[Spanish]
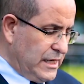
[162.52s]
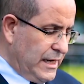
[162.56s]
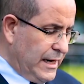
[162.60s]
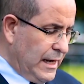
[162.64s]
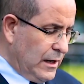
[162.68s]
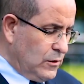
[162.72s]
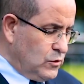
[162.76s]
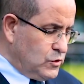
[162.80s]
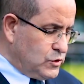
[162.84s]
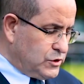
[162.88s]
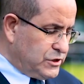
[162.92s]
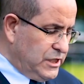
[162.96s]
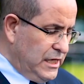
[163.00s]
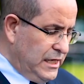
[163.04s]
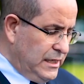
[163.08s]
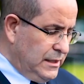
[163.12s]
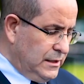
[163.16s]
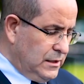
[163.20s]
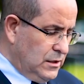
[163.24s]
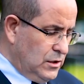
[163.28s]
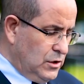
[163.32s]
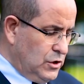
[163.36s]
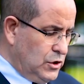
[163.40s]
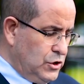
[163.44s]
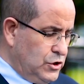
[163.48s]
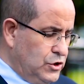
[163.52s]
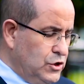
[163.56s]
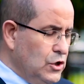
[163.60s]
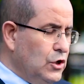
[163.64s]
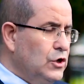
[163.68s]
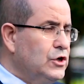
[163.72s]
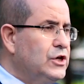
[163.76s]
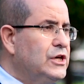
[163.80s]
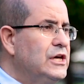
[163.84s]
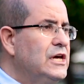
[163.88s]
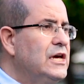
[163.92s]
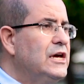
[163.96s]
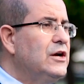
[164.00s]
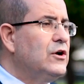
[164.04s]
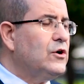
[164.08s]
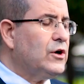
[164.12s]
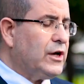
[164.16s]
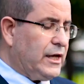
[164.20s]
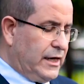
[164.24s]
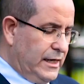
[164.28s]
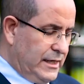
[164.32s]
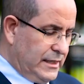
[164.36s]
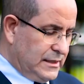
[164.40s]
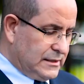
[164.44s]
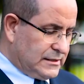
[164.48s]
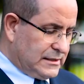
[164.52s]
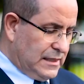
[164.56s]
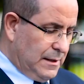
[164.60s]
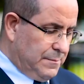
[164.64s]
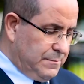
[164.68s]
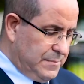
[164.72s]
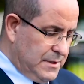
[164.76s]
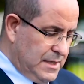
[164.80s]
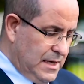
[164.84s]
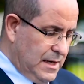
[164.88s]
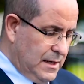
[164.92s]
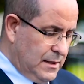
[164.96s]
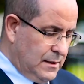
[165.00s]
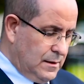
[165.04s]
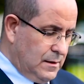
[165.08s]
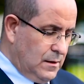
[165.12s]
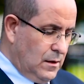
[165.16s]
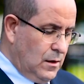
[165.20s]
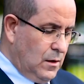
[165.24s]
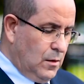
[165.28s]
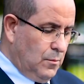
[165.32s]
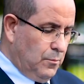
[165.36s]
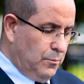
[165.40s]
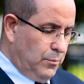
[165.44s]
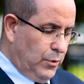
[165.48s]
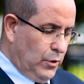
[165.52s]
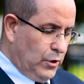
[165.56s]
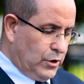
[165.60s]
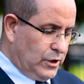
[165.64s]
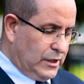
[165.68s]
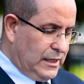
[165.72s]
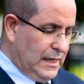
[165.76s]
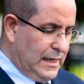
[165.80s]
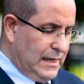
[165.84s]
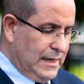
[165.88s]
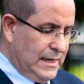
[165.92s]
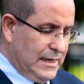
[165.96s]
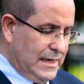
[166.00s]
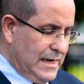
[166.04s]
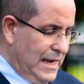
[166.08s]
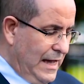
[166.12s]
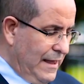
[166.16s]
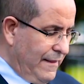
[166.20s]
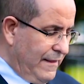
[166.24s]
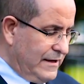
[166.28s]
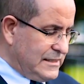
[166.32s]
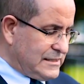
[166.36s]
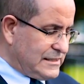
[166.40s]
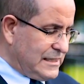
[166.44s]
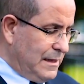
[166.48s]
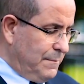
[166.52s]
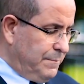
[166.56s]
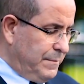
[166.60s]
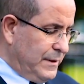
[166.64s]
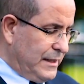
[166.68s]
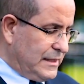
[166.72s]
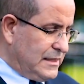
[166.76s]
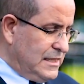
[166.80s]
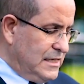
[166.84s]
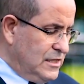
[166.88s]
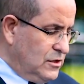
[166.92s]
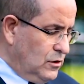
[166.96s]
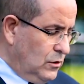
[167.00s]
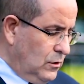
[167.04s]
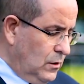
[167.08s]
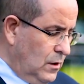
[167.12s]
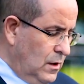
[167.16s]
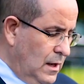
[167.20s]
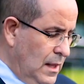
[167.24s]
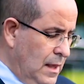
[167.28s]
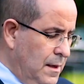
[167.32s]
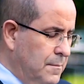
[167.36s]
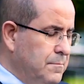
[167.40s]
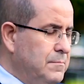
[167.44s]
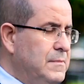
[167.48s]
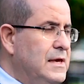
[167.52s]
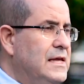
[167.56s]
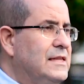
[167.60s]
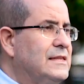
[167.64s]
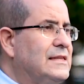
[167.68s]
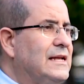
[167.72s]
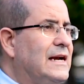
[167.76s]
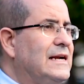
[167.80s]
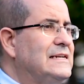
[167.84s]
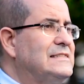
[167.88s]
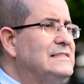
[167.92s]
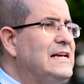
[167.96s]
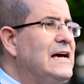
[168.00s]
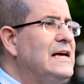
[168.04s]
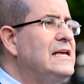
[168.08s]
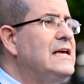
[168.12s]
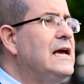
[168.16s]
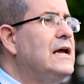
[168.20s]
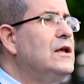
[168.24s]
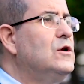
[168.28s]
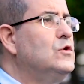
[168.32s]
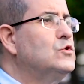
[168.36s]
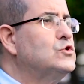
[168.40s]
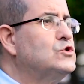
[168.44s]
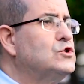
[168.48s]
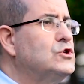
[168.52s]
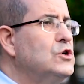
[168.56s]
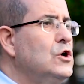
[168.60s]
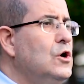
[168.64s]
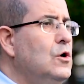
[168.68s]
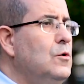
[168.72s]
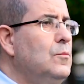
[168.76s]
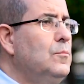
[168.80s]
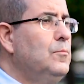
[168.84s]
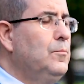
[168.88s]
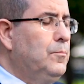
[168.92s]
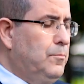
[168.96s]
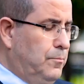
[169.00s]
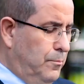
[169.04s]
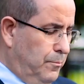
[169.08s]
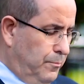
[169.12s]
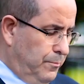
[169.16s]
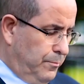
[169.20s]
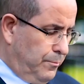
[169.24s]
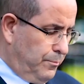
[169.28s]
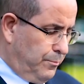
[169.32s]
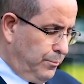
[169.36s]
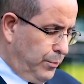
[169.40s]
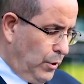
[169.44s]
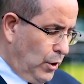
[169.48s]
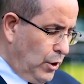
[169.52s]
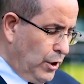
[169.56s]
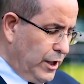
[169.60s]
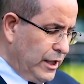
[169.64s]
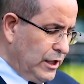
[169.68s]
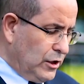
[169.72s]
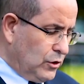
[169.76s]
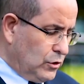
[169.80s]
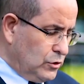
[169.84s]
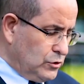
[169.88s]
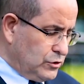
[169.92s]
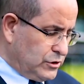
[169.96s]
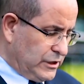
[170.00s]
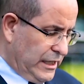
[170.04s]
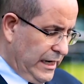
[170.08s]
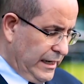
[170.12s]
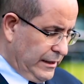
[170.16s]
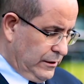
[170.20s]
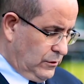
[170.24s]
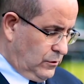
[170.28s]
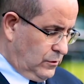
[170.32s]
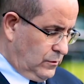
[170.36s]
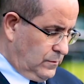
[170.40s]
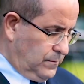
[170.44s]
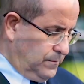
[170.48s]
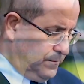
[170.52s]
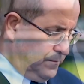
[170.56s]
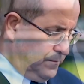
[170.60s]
San Agustín yo quiero creer también, porque nada está perdido mientras haya ilusión por encontrarlo.